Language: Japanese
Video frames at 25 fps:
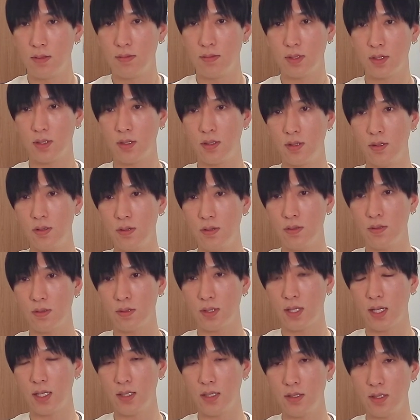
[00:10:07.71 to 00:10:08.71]
まあ、今日の
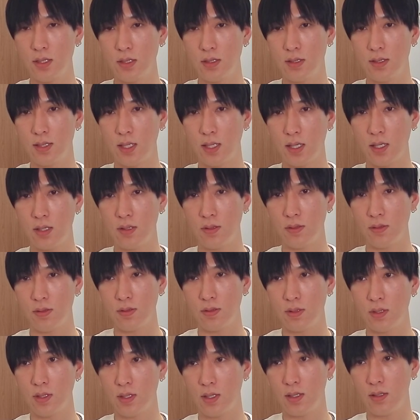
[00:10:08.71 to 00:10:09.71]
単日だけの
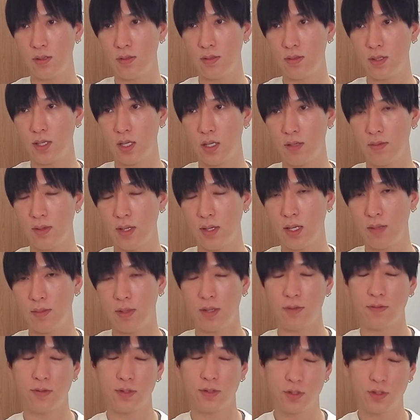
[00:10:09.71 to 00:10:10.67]
動きで言うならば、まあ、